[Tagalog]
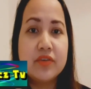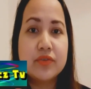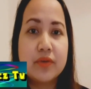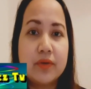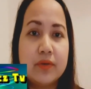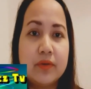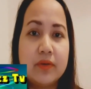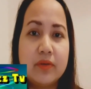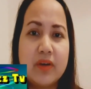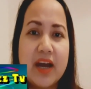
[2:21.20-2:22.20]

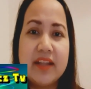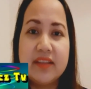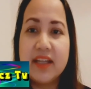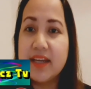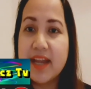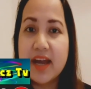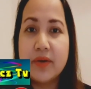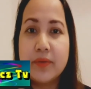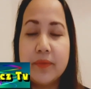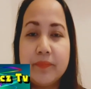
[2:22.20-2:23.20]
So, until
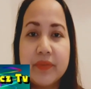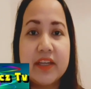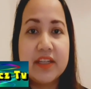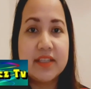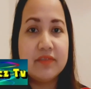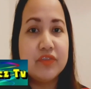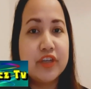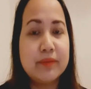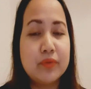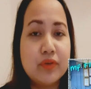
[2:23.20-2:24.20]
now, na-receive niya
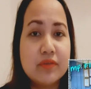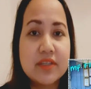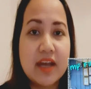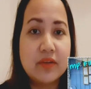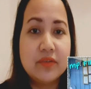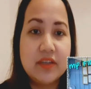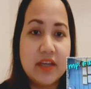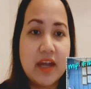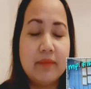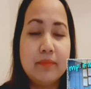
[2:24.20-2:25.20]
na po yung sahod
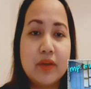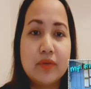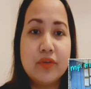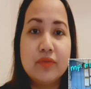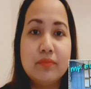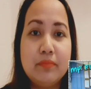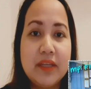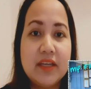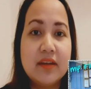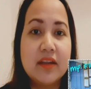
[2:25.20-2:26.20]
niya, pero yung
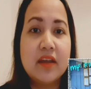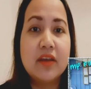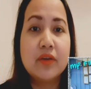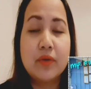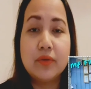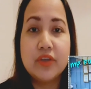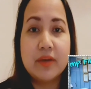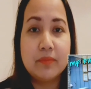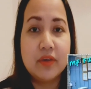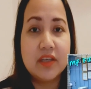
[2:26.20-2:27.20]
PIN code
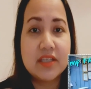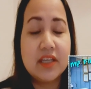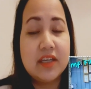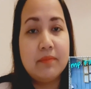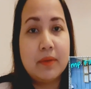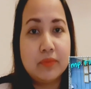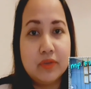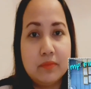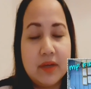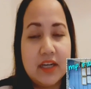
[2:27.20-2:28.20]
niya po is hindi pa po
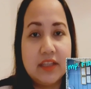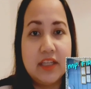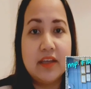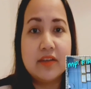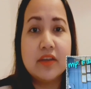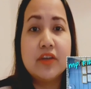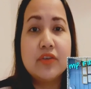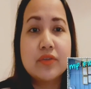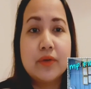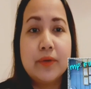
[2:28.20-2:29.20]
dumarating.
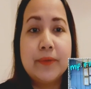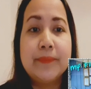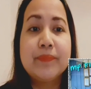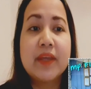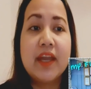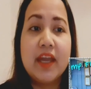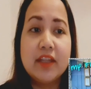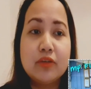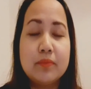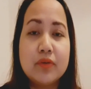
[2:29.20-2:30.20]
So,
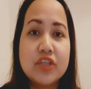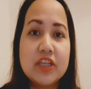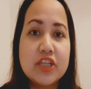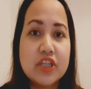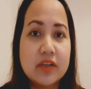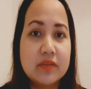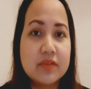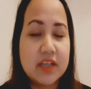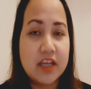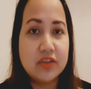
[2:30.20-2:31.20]
ito pong sinishare ko
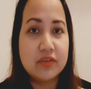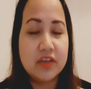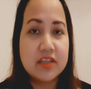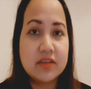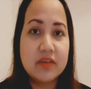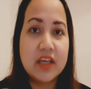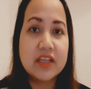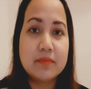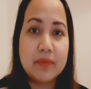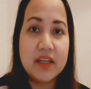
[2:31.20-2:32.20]
sa inyo is yung
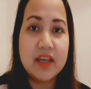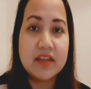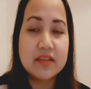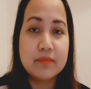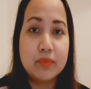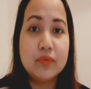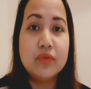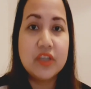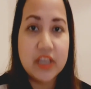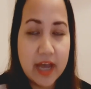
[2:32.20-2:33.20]
experience po
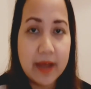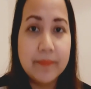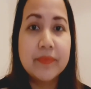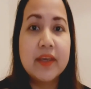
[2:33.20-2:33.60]
niya